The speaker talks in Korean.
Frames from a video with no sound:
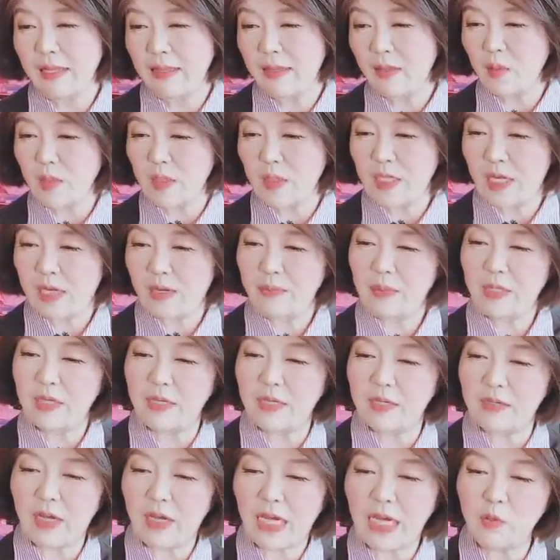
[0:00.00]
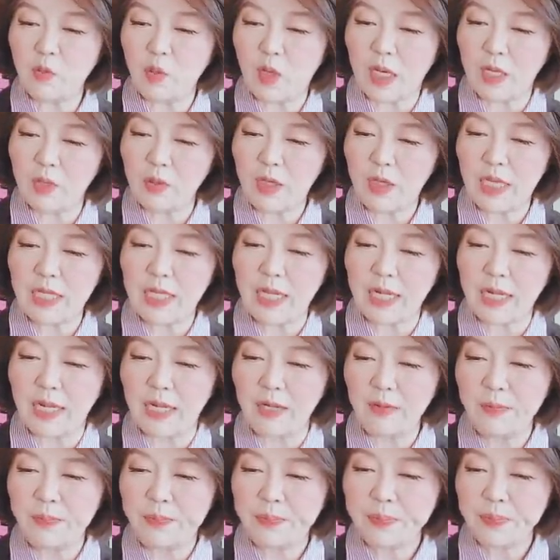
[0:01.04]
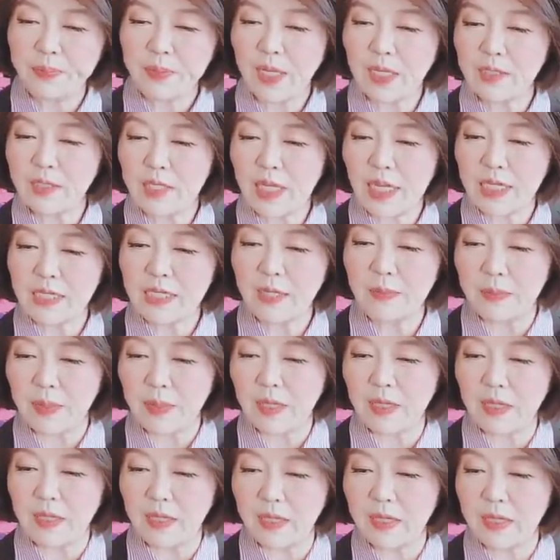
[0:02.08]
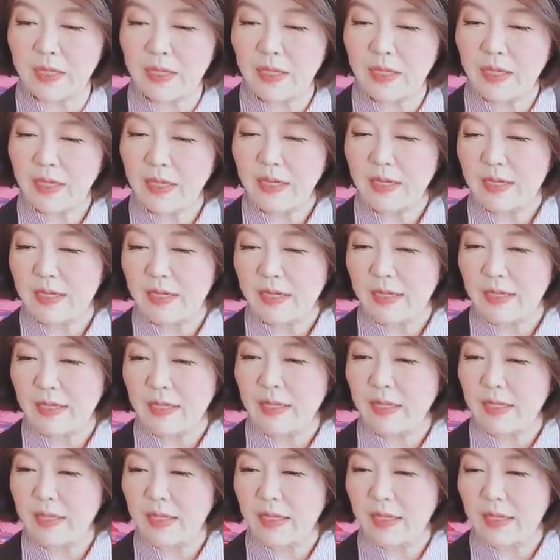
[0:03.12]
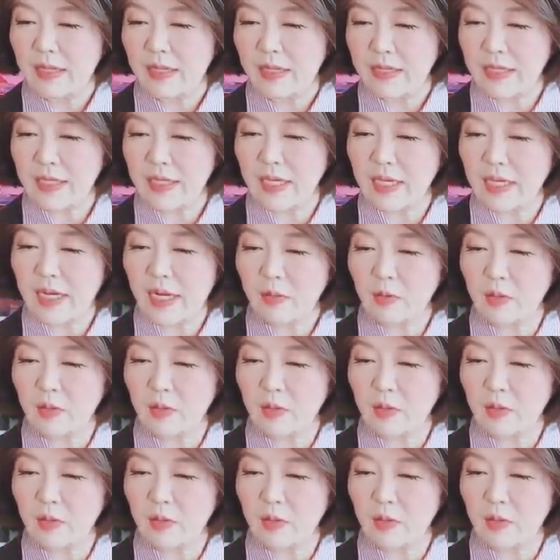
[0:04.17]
또 이 사람들을 라이노라고 해야 될까요? 이제 다섯 명 얘기를